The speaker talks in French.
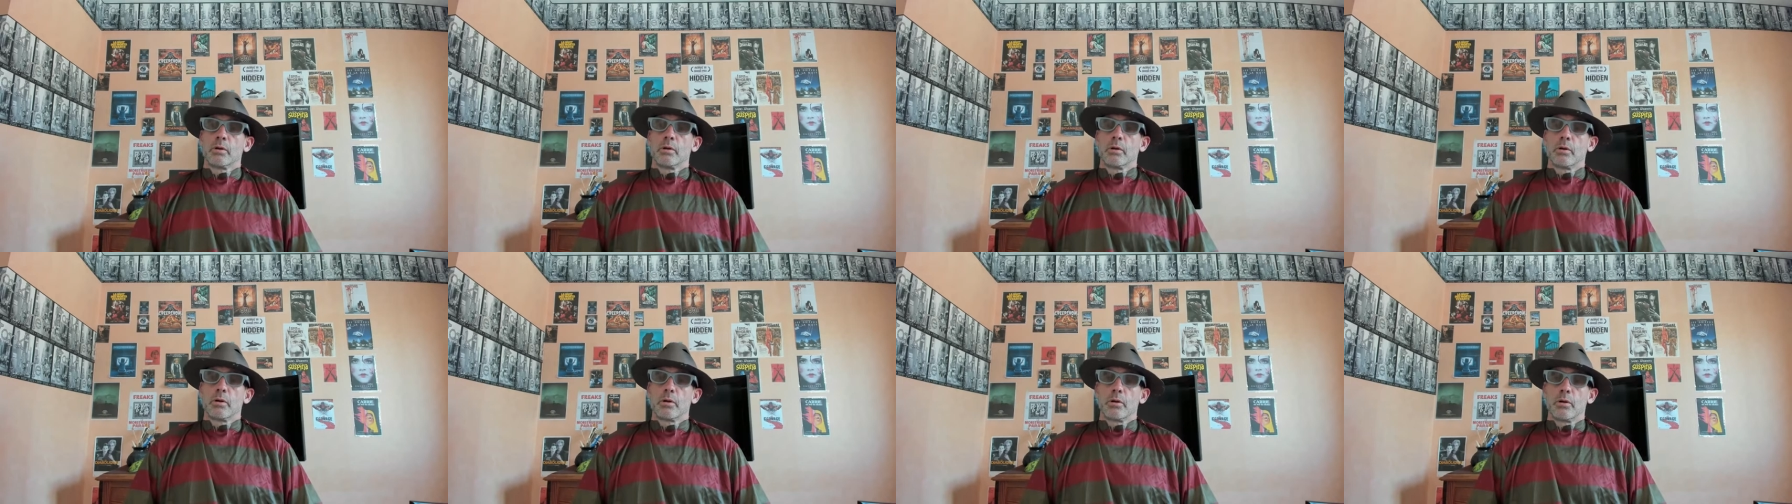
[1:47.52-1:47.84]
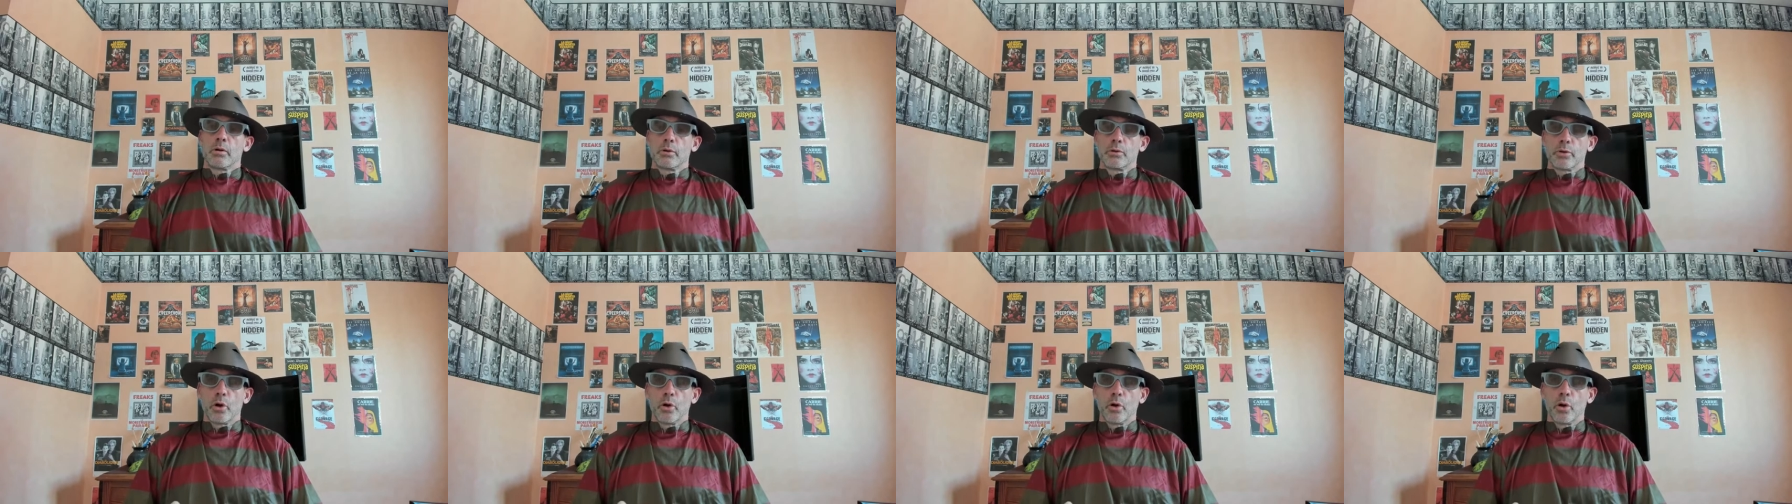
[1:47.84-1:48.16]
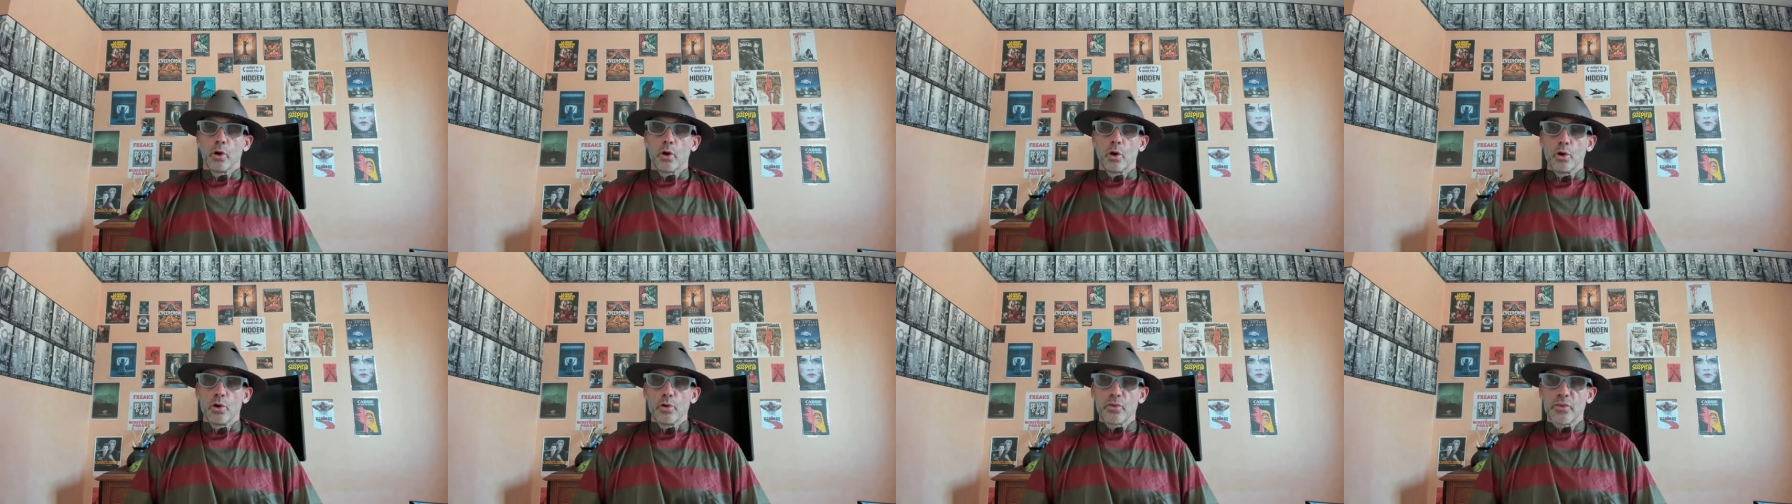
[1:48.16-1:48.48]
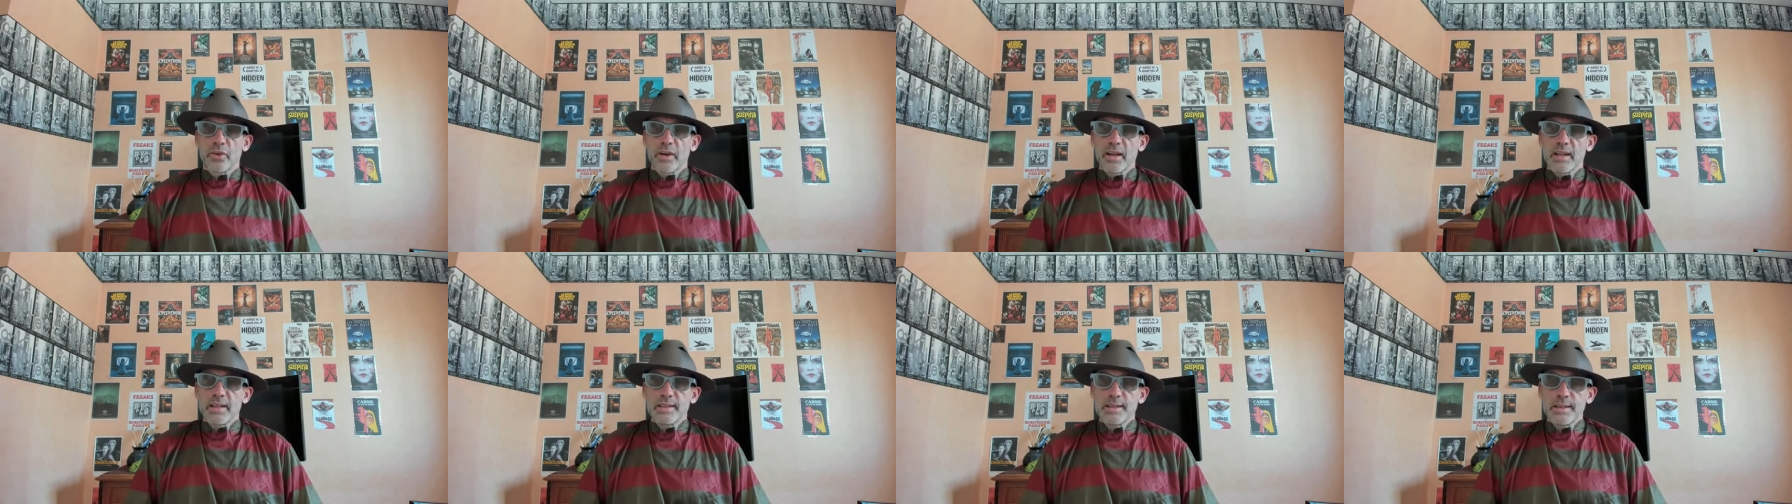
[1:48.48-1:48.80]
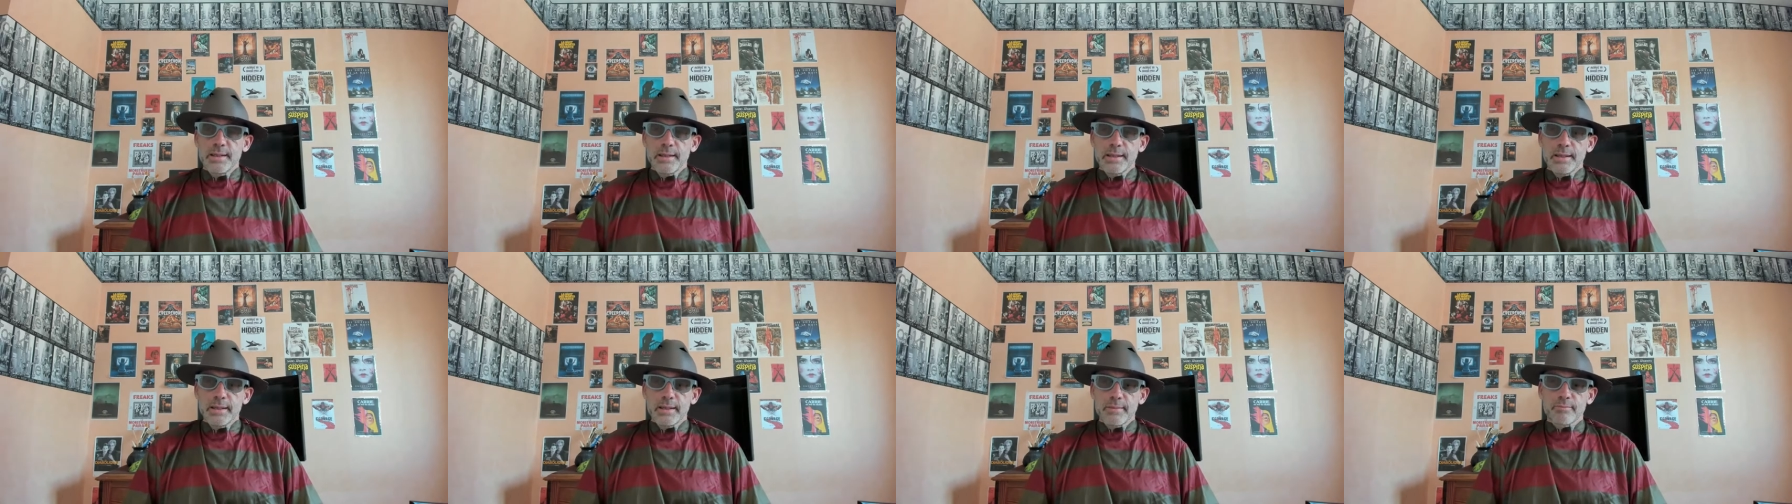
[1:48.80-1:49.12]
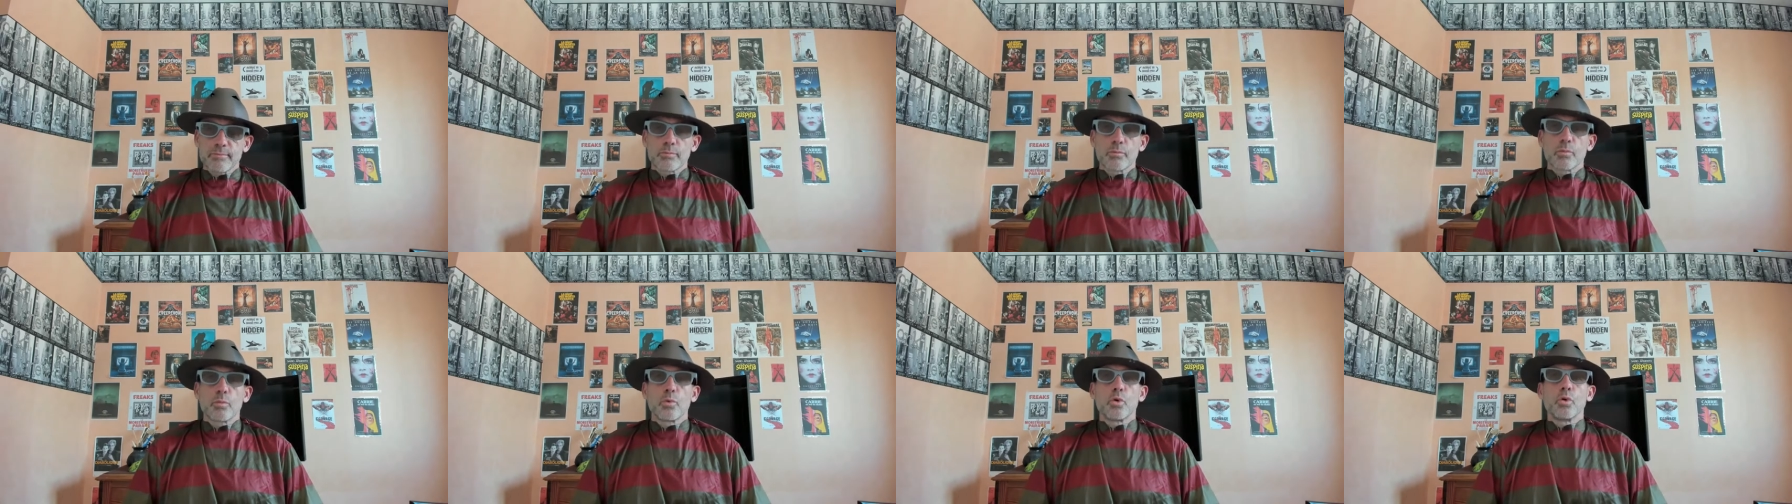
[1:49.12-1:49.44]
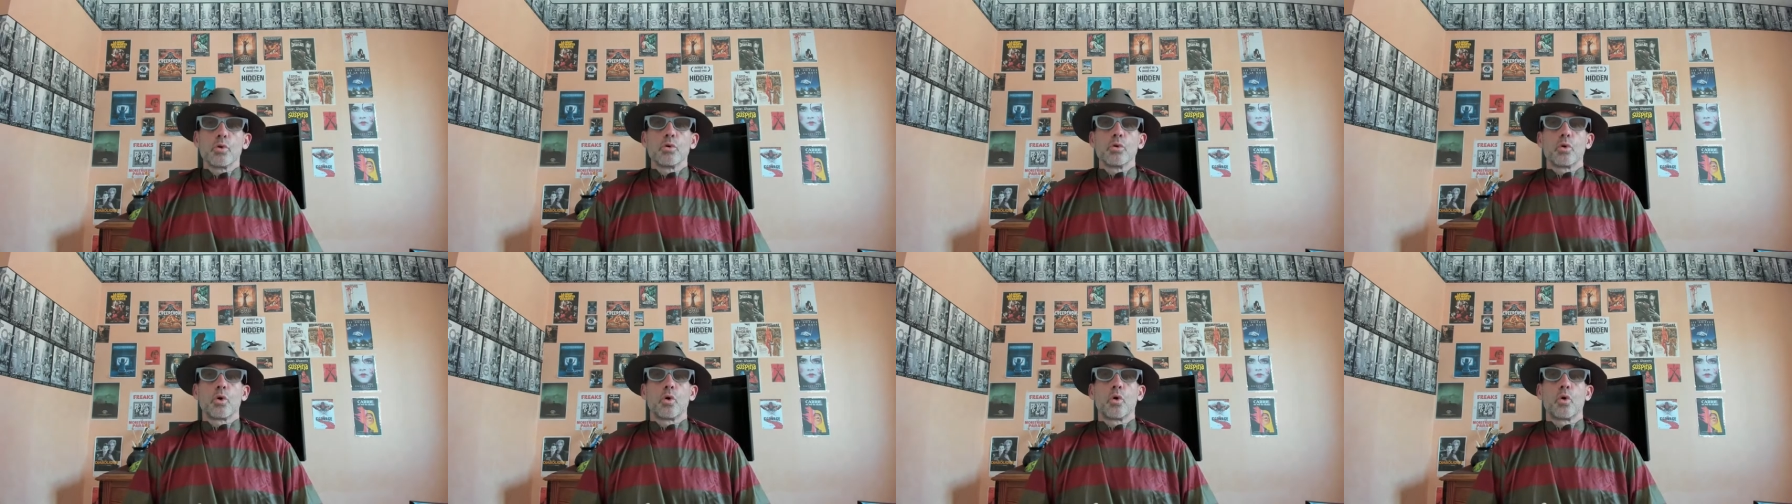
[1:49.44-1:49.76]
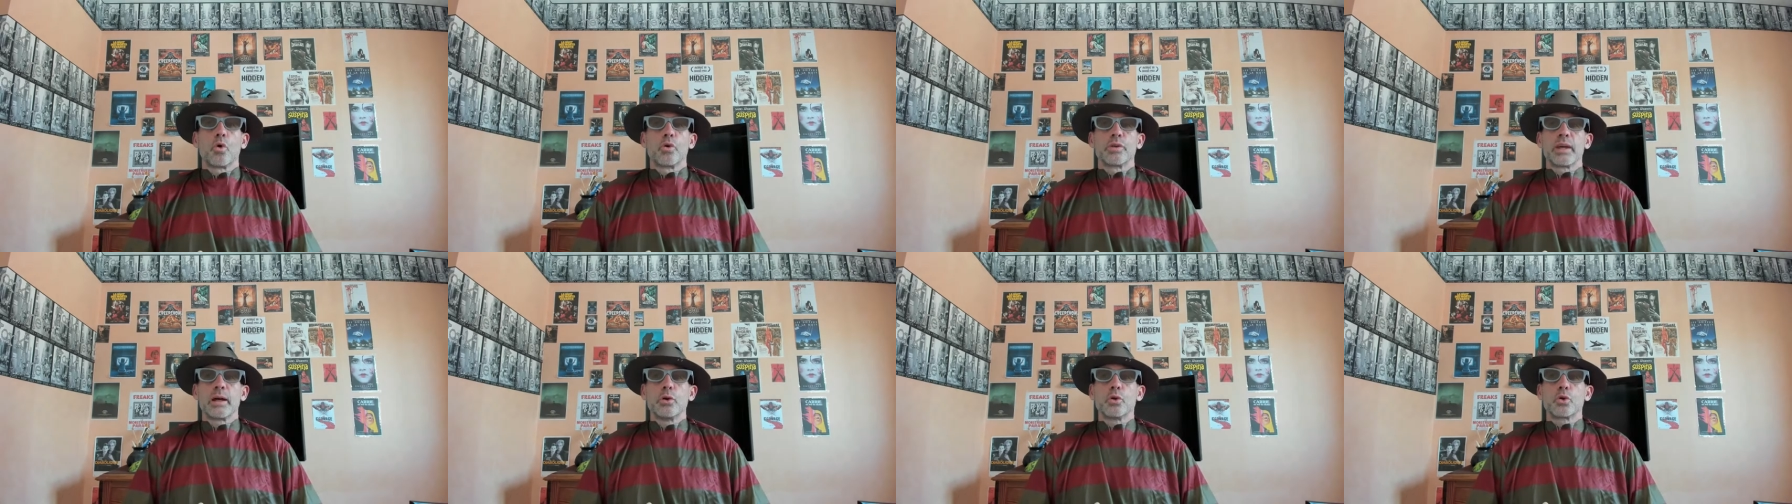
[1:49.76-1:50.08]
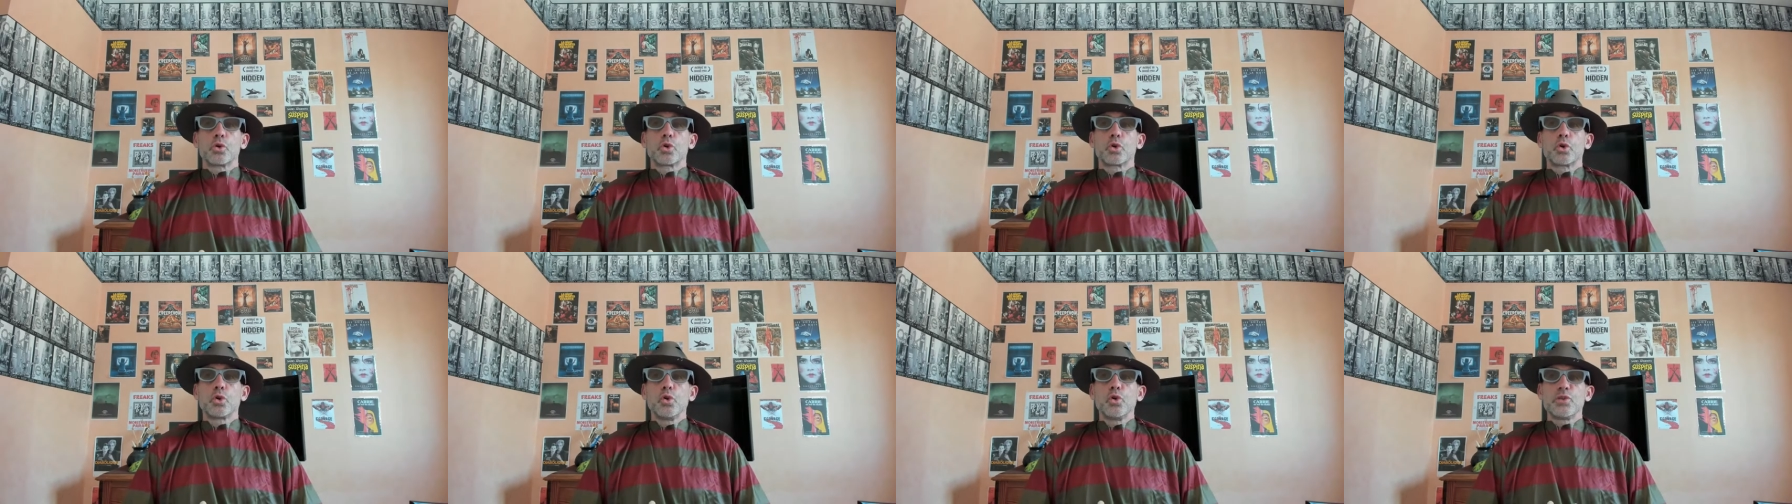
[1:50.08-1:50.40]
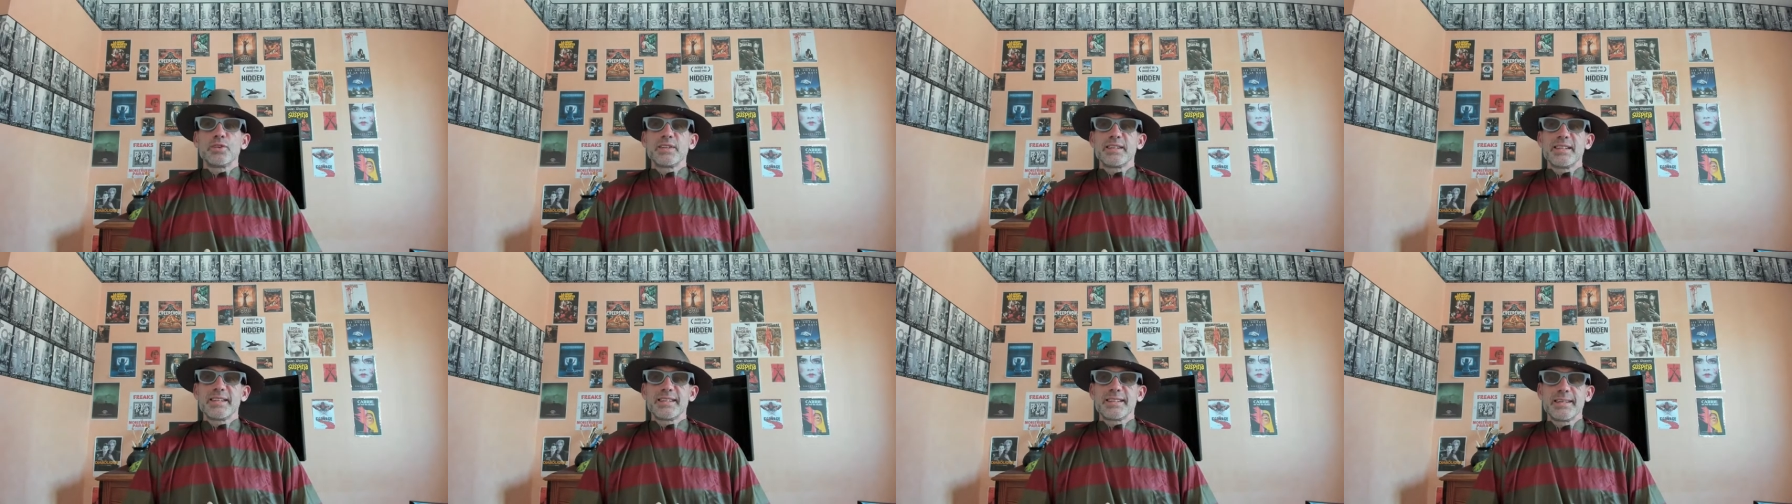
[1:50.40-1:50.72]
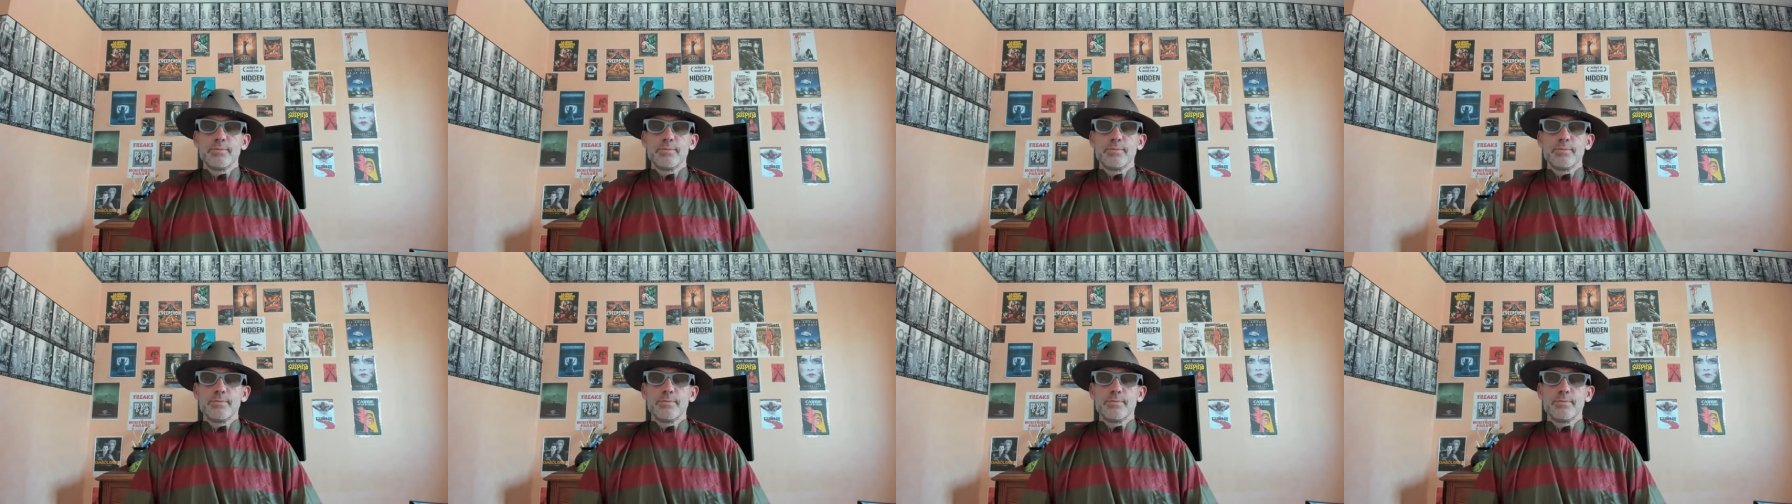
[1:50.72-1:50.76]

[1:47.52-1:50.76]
Dans le rôle de Freddy, on a le cultissime